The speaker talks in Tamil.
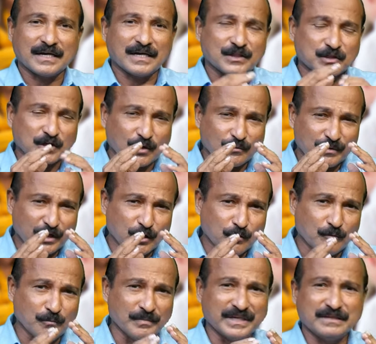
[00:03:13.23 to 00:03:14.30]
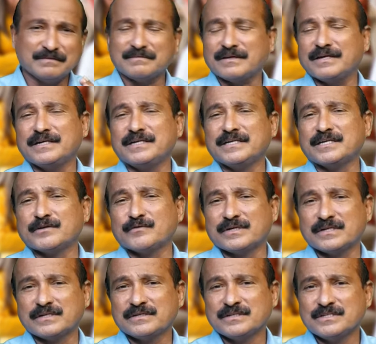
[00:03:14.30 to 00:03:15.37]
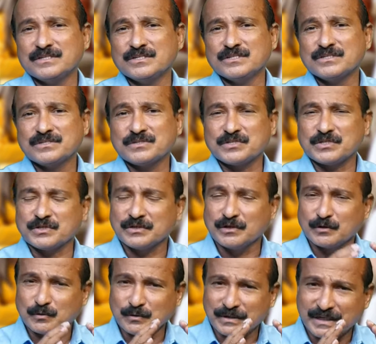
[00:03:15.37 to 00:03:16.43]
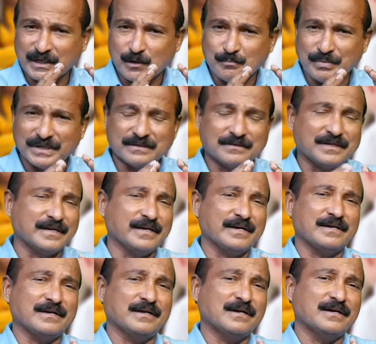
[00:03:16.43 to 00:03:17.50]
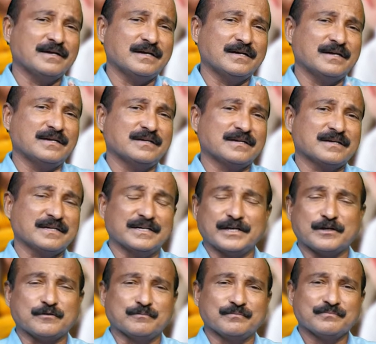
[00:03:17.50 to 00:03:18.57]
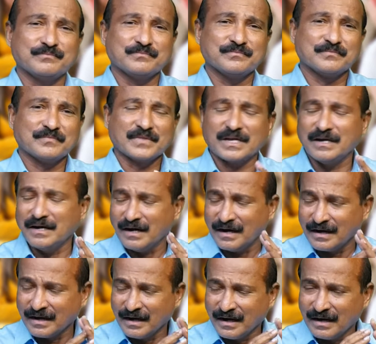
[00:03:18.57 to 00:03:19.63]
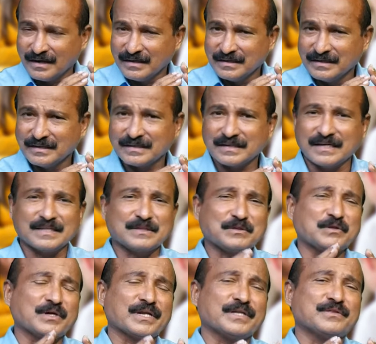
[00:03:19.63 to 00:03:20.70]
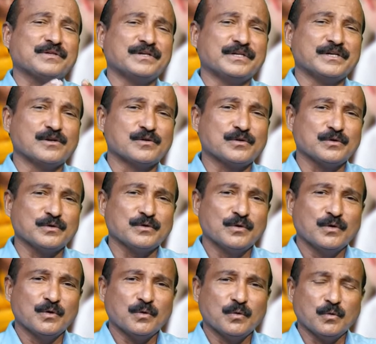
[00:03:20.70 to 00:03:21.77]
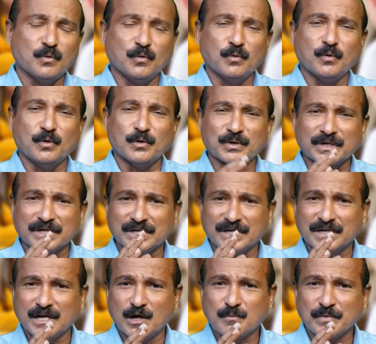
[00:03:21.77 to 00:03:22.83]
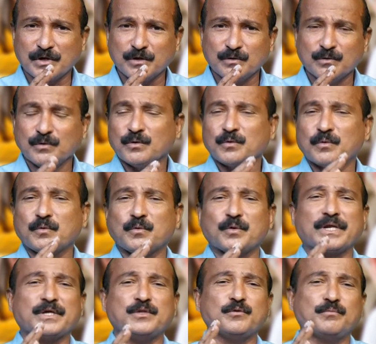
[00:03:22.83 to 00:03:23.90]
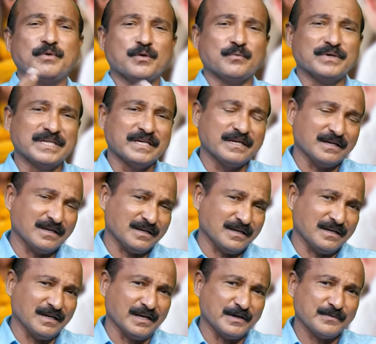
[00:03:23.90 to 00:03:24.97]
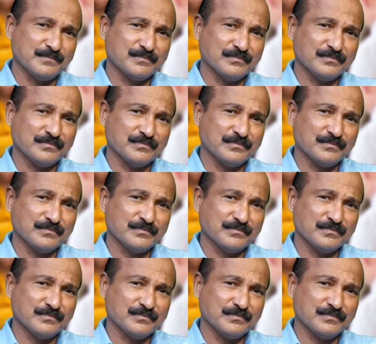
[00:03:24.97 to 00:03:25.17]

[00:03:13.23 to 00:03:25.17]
கத்தாவே மை தேடுகிறவர்கள் சிங்க குட்டிகள் பட்டினி கிடைக்கும் ஆனால் கத்தரை தேடிகளுக்கு ஒரு நன்மையும் குறைந்து போவதே இல்லை